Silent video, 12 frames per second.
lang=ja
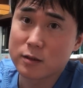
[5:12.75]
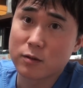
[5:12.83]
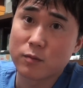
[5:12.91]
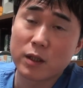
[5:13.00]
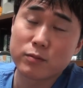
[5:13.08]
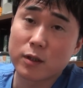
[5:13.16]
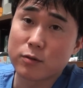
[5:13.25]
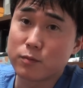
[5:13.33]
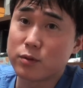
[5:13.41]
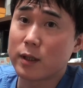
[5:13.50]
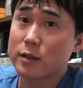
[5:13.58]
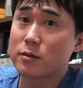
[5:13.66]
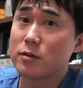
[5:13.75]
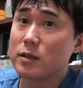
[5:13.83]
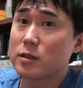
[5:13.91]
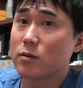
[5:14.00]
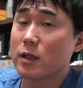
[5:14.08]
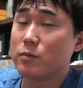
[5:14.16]
まぶたの分厚い
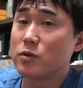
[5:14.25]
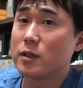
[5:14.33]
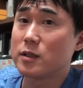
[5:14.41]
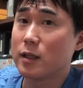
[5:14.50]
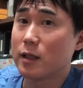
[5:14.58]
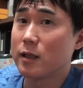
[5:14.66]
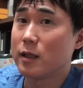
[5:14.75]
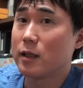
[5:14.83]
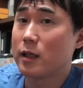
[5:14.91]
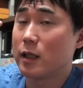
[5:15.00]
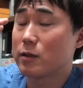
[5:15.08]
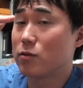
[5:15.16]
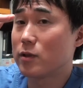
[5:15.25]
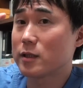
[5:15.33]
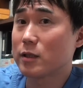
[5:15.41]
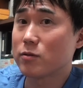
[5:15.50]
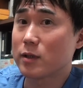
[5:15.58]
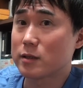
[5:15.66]
人が無理して平行
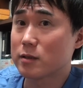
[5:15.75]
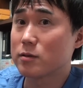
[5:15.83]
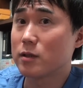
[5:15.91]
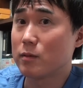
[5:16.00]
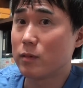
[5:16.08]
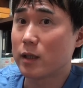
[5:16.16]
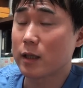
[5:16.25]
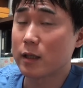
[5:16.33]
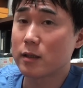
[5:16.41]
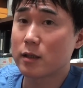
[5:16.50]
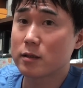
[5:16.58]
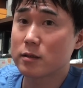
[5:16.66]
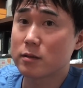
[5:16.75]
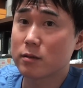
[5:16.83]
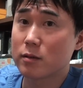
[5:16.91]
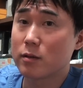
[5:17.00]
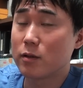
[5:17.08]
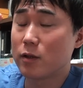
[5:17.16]
型とか作れば必ずそ
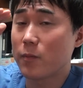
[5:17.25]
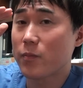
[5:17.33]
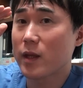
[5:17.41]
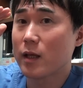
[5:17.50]
の